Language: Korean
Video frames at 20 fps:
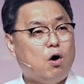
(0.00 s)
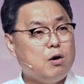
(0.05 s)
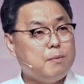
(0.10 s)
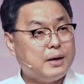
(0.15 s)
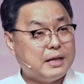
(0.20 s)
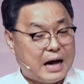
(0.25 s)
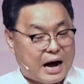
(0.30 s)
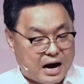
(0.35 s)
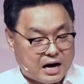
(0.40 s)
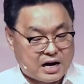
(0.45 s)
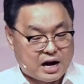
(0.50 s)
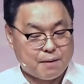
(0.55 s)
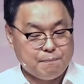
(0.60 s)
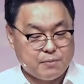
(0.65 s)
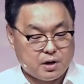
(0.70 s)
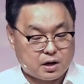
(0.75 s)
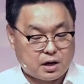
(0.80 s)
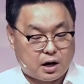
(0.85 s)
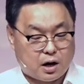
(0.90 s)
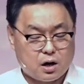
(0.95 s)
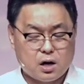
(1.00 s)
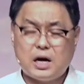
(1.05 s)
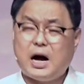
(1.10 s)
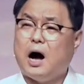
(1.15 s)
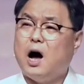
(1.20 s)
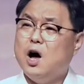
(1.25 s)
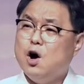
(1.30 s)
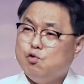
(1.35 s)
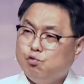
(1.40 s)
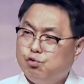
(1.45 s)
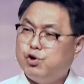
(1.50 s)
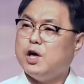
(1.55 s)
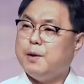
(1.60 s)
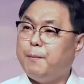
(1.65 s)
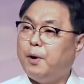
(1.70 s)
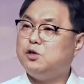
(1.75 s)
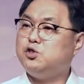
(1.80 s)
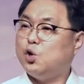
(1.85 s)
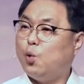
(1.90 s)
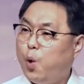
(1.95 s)
얼마나 악합니까? 그러니까 우리
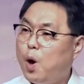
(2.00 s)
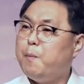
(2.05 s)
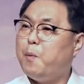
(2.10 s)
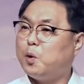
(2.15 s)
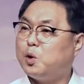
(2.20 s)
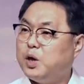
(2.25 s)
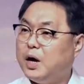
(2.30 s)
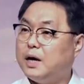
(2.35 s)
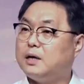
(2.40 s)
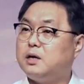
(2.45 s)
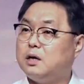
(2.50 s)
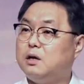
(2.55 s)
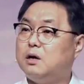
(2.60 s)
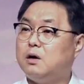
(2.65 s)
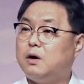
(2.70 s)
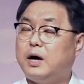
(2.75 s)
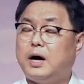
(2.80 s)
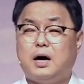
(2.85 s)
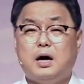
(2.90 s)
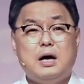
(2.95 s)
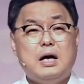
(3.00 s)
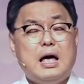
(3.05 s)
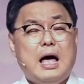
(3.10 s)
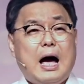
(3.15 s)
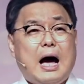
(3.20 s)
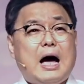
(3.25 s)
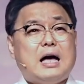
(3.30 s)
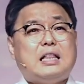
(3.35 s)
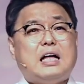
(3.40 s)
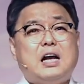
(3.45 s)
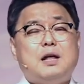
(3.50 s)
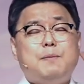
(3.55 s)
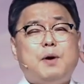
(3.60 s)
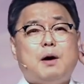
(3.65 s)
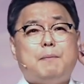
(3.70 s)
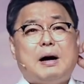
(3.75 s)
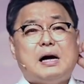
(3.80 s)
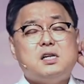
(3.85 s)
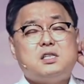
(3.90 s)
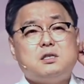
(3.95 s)
먼저 회복돼야 되는 거야.
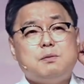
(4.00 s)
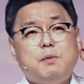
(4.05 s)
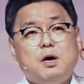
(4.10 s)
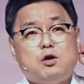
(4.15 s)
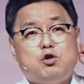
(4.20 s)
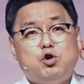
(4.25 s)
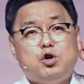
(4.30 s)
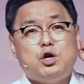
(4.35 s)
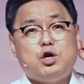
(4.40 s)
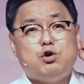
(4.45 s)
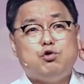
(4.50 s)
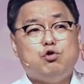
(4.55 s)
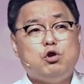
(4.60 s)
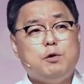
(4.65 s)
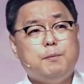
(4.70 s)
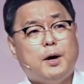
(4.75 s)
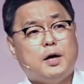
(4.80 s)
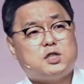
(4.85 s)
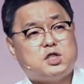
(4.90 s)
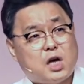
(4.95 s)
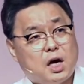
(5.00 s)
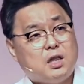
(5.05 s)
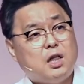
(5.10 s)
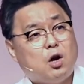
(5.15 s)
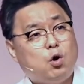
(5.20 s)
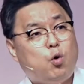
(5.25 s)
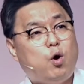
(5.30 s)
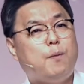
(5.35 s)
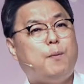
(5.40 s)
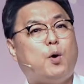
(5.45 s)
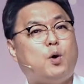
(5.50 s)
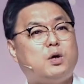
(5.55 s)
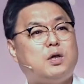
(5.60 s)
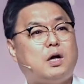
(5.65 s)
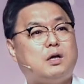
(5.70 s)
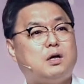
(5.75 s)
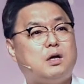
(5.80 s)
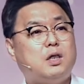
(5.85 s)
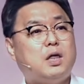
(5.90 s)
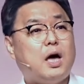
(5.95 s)
하나님의 말씀에 귀 기울이면 제대로 회복이
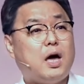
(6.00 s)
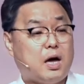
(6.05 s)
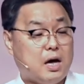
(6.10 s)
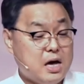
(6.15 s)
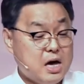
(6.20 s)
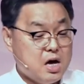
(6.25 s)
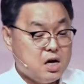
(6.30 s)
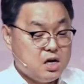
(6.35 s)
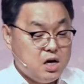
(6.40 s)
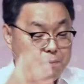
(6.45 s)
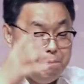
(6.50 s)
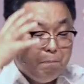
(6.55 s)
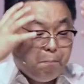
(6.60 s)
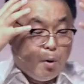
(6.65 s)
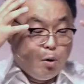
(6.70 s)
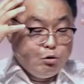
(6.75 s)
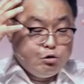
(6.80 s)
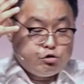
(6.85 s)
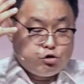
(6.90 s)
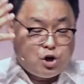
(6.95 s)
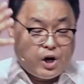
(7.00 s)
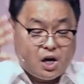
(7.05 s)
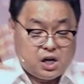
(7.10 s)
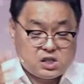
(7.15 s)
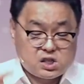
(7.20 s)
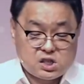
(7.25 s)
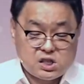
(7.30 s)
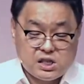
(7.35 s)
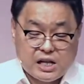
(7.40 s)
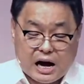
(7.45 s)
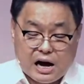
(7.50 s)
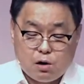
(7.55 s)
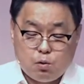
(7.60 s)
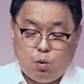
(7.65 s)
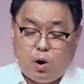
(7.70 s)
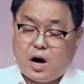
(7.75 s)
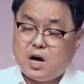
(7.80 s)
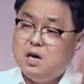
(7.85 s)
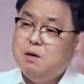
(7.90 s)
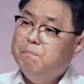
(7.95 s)
되는데 인본주의
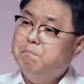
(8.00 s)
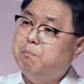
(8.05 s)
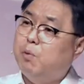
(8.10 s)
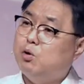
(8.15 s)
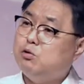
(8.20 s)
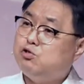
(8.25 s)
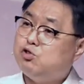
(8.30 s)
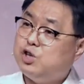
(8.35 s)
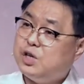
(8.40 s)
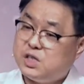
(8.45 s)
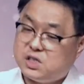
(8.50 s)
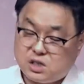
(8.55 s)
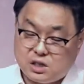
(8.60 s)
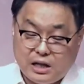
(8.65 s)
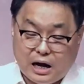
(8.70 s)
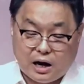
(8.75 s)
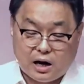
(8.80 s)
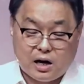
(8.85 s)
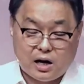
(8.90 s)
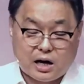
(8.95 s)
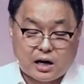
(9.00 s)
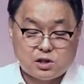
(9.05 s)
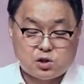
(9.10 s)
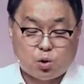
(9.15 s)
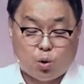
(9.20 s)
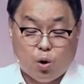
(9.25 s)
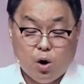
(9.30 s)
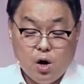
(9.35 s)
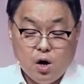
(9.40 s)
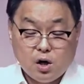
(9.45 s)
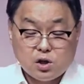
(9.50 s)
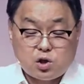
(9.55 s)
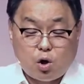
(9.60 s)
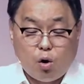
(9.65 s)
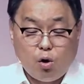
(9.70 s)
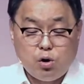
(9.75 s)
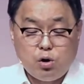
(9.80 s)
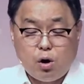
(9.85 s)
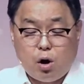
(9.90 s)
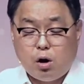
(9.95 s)
신앙과 인본주의 신학을 가지고
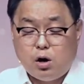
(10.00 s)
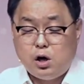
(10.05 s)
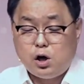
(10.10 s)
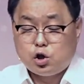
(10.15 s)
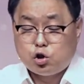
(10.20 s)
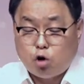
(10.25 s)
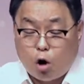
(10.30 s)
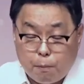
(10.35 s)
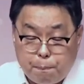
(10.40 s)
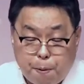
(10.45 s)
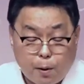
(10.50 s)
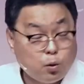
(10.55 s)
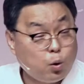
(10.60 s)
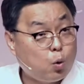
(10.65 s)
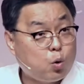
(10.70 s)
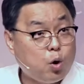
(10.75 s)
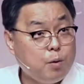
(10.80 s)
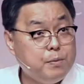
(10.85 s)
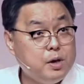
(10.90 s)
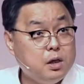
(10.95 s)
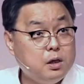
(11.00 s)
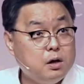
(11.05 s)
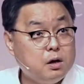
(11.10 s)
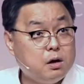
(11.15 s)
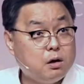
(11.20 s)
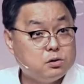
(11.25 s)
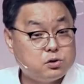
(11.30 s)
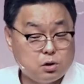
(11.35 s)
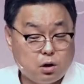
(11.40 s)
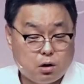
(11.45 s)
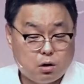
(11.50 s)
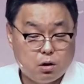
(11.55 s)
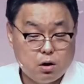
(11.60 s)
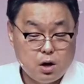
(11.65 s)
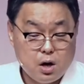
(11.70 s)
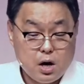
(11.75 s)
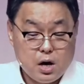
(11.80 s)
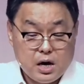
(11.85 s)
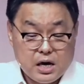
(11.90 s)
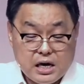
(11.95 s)
성경을 덮어놓고 믿는 거죠.
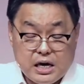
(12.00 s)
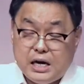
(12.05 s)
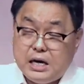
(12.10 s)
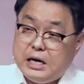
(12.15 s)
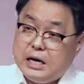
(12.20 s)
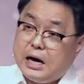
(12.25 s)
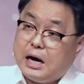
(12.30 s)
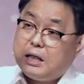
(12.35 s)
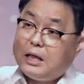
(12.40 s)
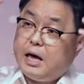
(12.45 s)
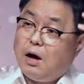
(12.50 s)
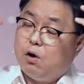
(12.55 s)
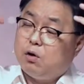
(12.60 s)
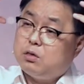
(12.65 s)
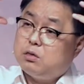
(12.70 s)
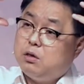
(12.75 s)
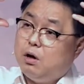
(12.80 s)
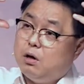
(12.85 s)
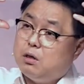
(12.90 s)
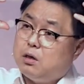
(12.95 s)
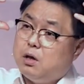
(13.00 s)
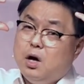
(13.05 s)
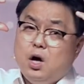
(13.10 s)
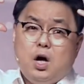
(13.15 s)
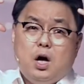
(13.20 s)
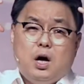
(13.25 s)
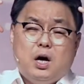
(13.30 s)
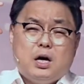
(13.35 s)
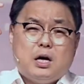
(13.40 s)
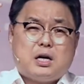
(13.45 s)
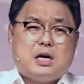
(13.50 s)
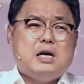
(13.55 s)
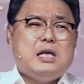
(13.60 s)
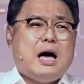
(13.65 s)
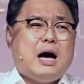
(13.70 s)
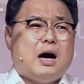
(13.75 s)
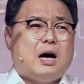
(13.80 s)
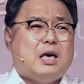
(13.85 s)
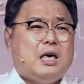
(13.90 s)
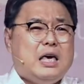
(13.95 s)
인간의 어떤
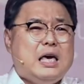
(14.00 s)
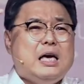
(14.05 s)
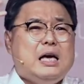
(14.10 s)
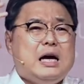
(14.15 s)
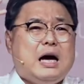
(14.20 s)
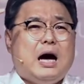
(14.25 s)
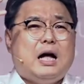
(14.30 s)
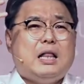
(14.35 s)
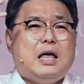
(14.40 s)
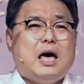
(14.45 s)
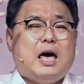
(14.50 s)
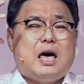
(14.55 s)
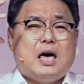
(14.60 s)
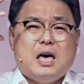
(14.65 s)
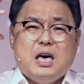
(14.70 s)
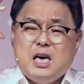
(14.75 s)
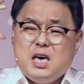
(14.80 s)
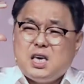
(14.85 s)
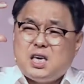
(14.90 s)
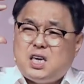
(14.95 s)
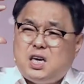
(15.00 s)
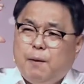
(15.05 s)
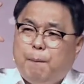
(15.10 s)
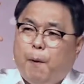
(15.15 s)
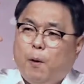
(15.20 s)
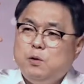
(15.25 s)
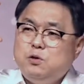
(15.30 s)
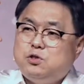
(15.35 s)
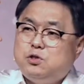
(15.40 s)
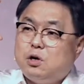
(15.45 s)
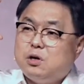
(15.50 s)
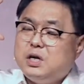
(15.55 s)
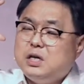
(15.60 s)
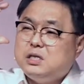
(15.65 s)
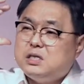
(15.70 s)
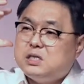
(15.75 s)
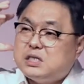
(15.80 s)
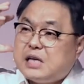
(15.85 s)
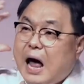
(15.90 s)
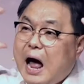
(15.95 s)
그냥 인간의
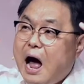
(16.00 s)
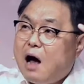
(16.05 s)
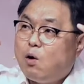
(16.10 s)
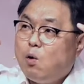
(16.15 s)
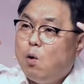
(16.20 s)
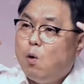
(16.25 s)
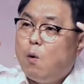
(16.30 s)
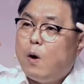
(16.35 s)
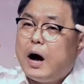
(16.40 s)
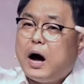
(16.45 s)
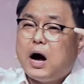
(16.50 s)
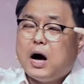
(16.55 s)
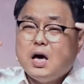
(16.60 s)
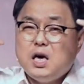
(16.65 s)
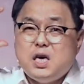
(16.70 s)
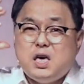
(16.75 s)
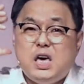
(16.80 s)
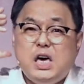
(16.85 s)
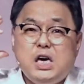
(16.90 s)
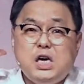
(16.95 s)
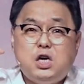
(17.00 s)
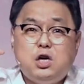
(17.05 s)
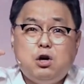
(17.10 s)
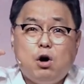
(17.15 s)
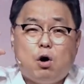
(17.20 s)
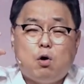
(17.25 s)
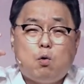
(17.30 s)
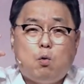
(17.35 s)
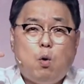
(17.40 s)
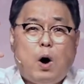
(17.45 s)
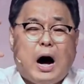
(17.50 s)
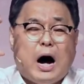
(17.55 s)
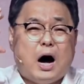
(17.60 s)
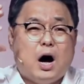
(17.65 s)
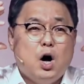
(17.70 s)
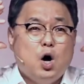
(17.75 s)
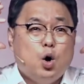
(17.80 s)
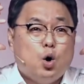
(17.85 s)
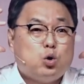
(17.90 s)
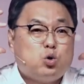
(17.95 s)
기본적인 사고와
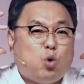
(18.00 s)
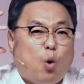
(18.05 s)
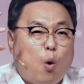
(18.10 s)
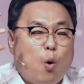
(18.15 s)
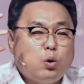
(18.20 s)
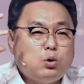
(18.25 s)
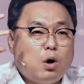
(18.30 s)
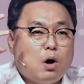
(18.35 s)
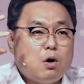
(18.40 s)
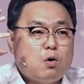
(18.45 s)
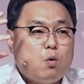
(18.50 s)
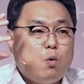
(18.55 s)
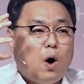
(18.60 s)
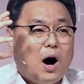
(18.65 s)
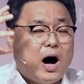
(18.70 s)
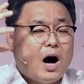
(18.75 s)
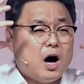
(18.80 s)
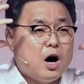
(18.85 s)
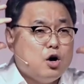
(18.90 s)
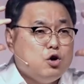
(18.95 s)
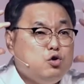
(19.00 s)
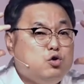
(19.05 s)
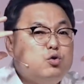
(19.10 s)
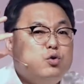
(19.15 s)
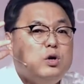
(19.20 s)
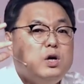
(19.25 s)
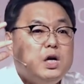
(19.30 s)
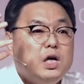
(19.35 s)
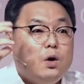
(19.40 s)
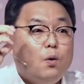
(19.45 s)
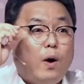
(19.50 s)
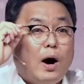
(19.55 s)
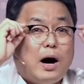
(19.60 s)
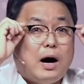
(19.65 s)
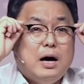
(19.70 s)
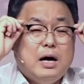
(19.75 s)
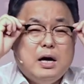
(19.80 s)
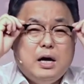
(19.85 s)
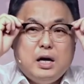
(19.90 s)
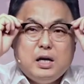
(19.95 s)
인격과 도덕과
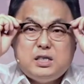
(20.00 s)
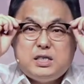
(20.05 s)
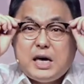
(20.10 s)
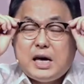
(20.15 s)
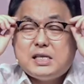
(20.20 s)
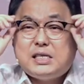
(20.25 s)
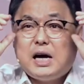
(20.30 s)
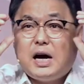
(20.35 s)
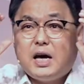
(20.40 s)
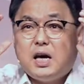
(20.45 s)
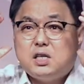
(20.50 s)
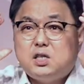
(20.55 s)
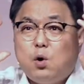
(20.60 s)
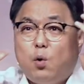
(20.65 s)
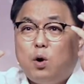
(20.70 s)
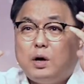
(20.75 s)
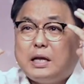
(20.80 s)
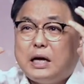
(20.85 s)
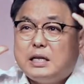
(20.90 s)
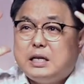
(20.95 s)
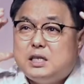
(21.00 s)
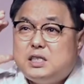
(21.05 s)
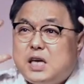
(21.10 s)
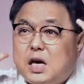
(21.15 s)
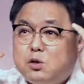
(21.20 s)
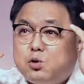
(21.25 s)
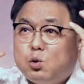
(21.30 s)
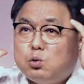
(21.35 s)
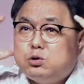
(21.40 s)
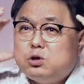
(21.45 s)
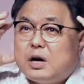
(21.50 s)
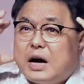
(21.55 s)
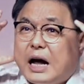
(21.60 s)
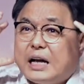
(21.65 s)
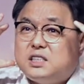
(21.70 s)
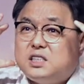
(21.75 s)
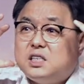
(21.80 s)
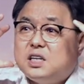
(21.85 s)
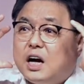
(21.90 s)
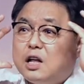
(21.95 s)
윤리와 세상에서 원하는 세속적
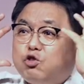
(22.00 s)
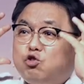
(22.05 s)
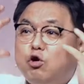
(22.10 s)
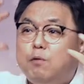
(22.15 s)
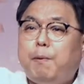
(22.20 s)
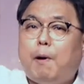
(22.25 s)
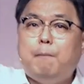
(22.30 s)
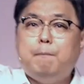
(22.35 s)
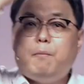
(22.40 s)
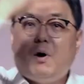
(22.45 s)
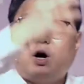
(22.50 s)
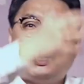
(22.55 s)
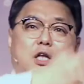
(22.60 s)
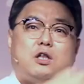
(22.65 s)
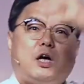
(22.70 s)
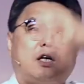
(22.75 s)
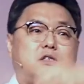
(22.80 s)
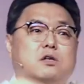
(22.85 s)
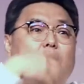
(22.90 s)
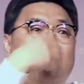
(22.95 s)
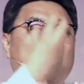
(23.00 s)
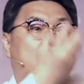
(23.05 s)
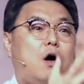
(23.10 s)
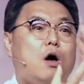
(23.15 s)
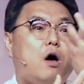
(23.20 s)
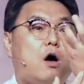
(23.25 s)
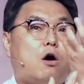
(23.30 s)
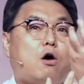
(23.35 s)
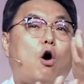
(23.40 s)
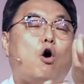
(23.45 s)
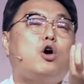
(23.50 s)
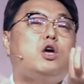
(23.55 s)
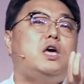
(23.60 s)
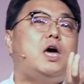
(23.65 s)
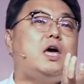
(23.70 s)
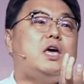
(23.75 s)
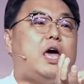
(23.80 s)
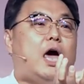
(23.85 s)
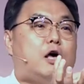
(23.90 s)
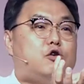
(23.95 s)
가치가 뒤범벅이 돼서
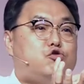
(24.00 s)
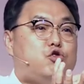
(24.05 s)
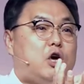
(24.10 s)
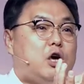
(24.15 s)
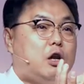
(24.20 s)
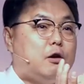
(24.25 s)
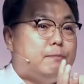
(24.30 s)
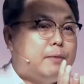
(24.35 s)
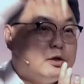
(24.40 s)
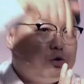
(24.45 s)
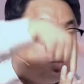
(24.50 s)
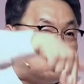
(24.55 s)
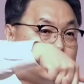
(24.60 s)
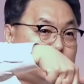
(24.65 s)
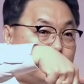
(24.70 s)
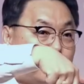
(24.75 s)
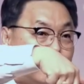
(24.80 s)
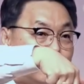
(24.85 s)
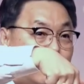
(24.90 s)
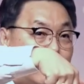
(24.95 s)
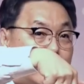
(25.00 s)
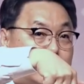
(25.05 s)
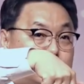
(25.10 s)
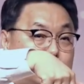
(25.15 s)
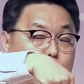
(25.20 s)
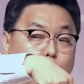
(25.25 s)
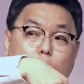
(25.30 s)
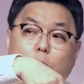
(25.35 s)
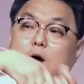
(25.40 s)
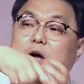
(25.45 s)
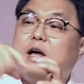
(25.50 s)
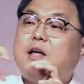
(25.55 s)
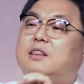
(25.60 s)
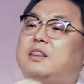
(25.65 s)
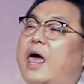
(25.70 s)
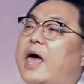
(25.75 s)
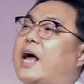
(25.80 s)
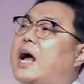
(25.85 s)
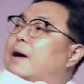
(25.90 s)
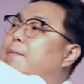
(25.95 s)
거기에 예수의 이름만 쏙 집어넣어가지고
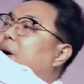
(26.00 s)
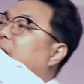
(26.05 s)
내가